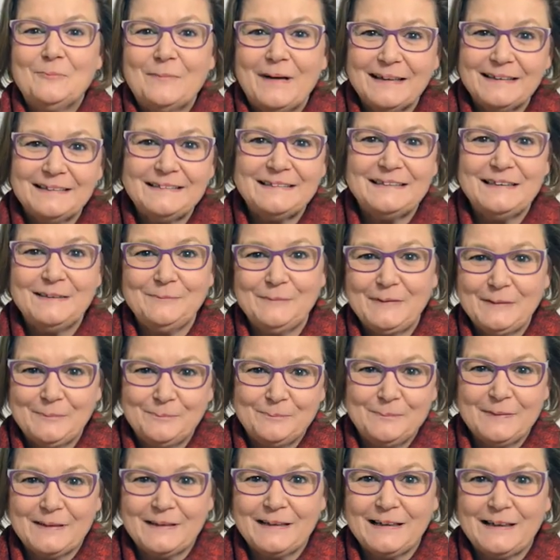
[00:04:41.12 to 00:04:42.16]
Mein Team
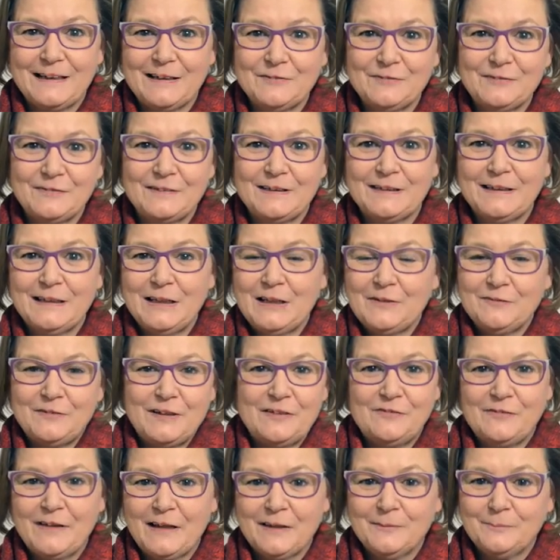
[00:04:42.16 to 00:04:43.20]
gibt mir Kraft,
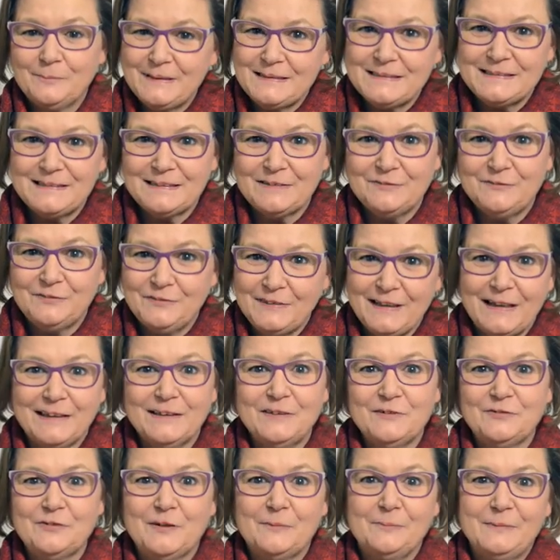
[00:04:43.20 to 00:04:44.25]
weil wir ein bisschen wie eine